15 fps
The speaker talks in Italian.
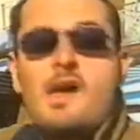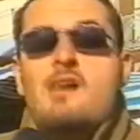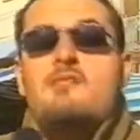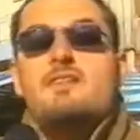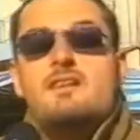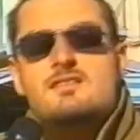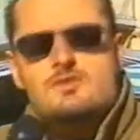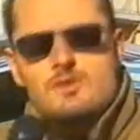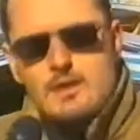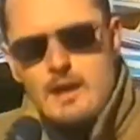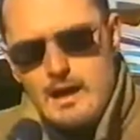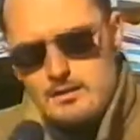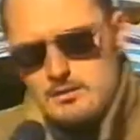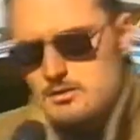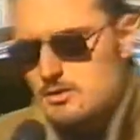verso
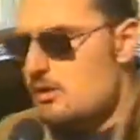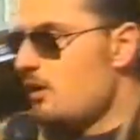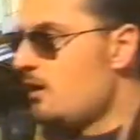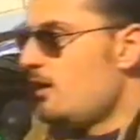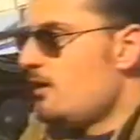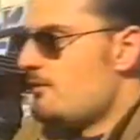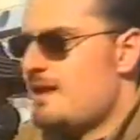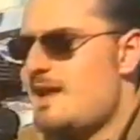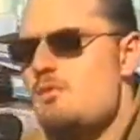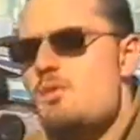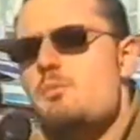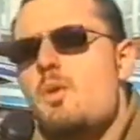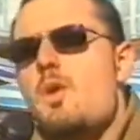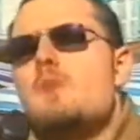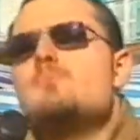l'alto. Vediamo un
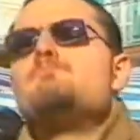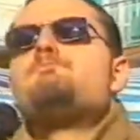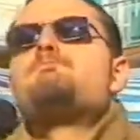po'.